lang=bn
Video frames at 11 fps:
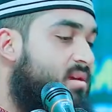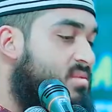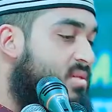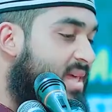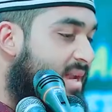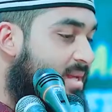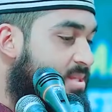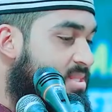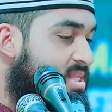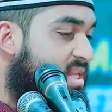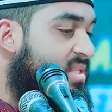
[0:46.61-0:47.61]
যে তার
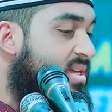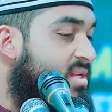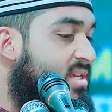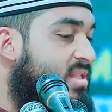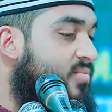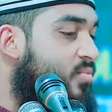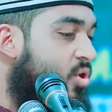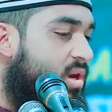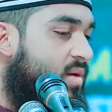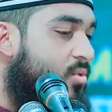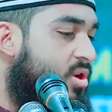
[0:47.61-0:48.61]
স্ত্রী তার সাথে
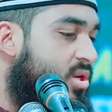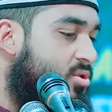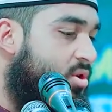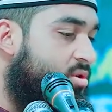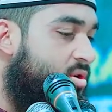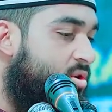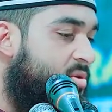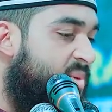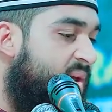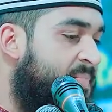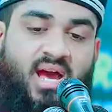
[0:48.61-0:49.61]
মুখে মুখে তর্ক
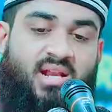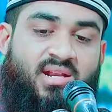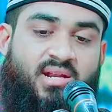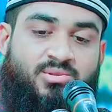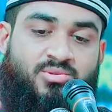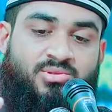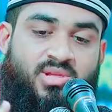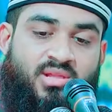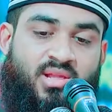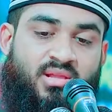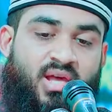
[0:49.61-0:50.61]
করবে আল্লাহ রাসুল
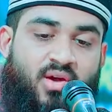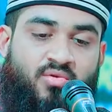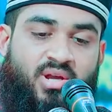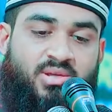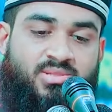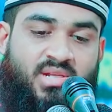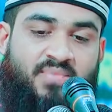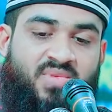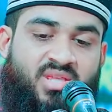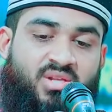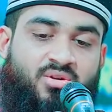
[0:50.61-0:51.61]
সাল্লাহু আলাইসাল্লাম
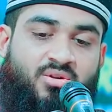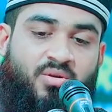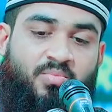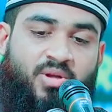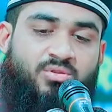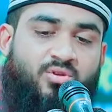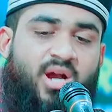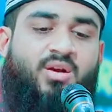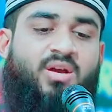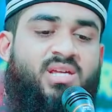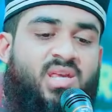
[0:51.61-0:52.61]
তাদের জন্য বদুয়া
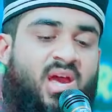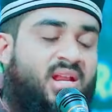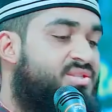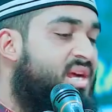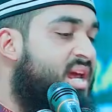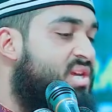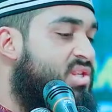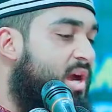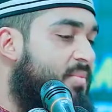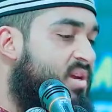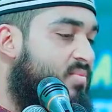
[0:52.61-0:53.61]
করেছেন যারা
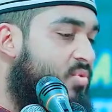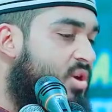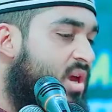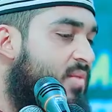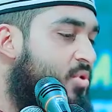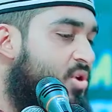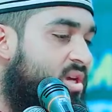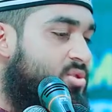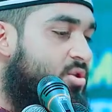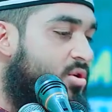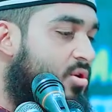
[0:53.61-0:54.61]
স্বামীর মুখে মুখে
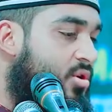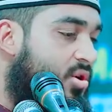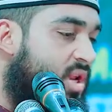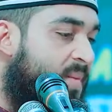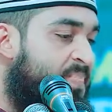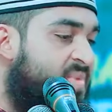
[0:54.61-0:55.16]
তর্ক করে